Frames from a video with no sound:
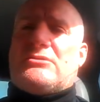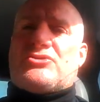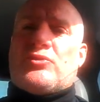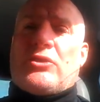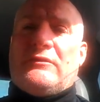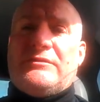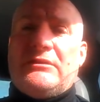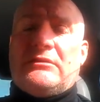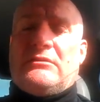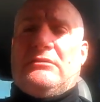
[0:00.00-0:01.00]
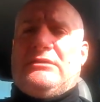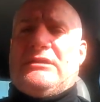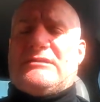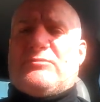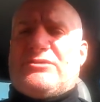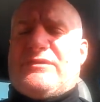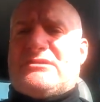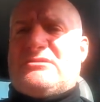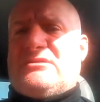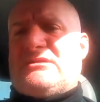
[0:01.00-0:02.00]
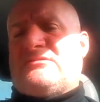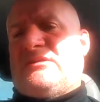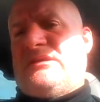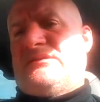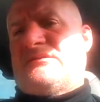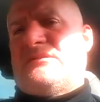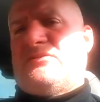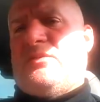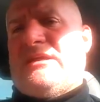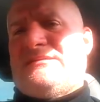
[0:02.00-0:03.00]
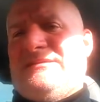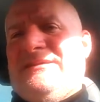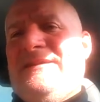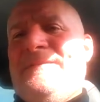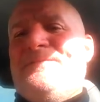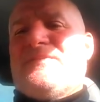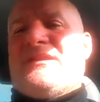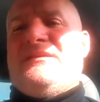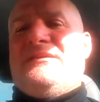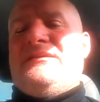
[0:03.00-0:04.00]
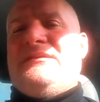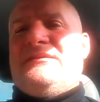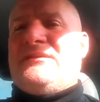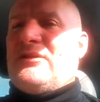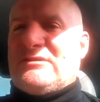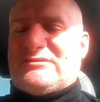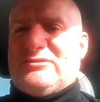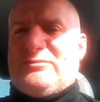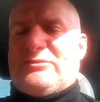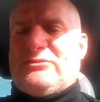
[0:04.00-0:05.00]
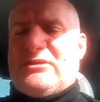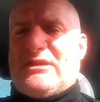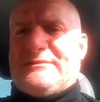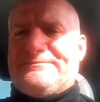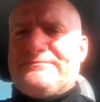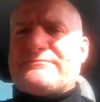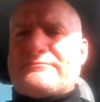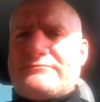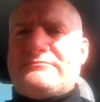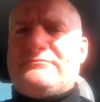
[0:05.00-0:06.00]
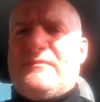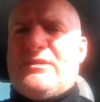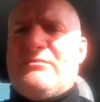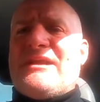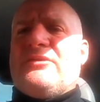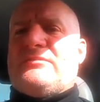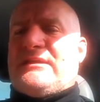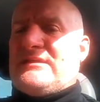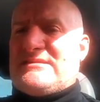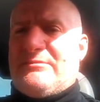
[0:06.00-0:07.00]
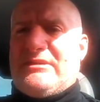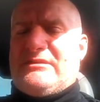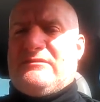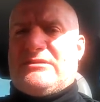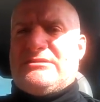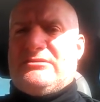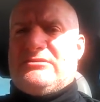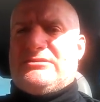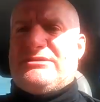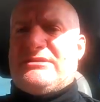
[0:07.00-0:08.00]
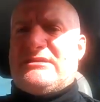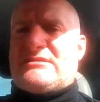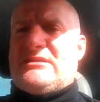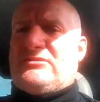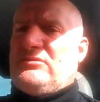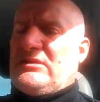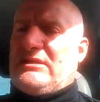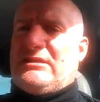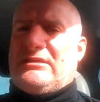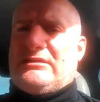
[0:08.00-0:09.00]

Szurowi, jest poświęcona, słuchajcie, sytuacji e, innych osób, które mają takie zapęty właśnie donosicielskie, które